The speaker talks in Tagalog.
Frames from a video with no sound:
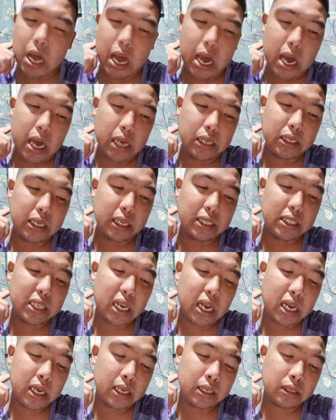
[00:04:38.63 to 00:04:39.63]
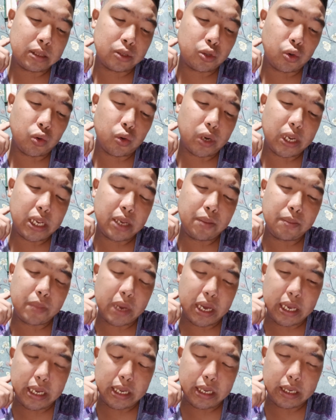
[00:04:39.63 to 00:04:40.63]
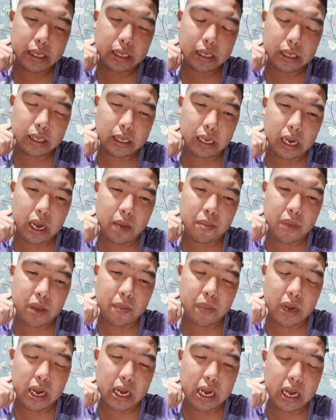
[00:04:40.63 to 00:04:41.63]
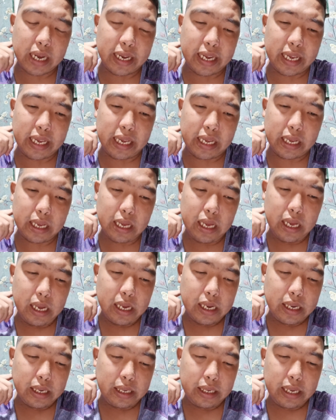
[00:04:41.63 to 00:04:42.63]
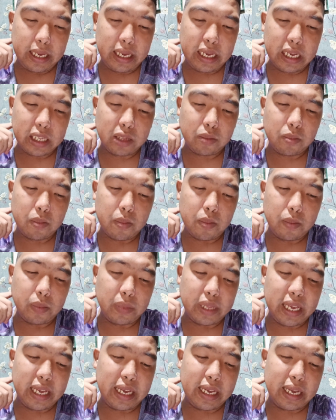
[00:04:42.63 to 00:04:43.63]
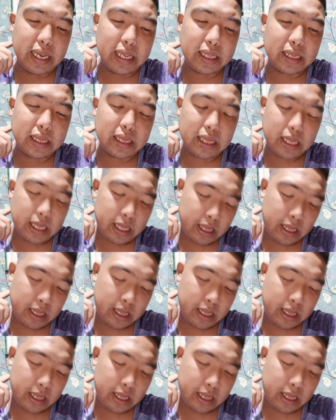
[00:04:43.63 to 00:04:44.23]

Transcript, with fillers: Uh, ah, isa siyang touring bike na may pagka-naked naked naked